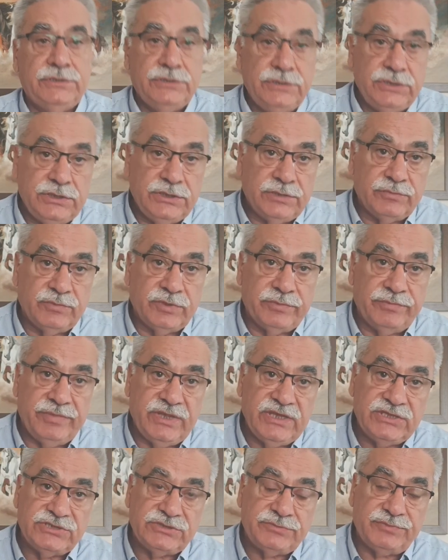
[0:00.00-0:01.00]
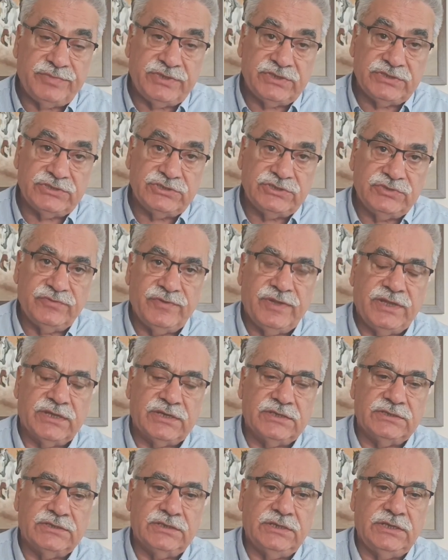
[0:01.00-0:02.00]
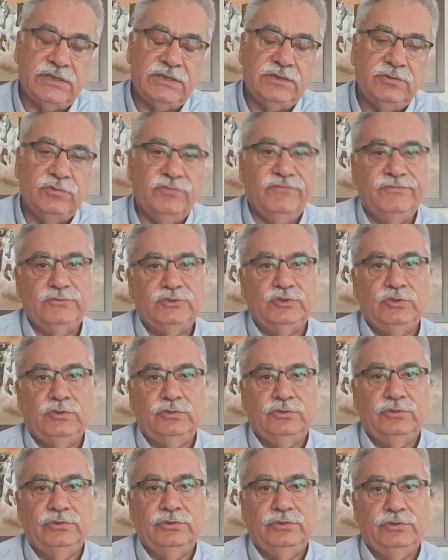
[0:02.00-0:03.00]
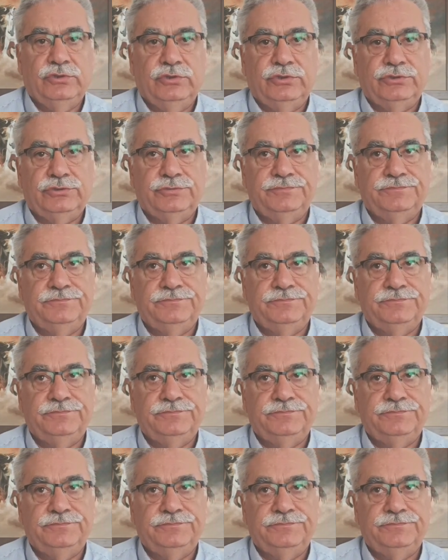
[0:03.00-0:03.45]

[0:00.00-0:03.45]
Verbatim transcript: 25 bin civarında nüfus olduğunu gördüm.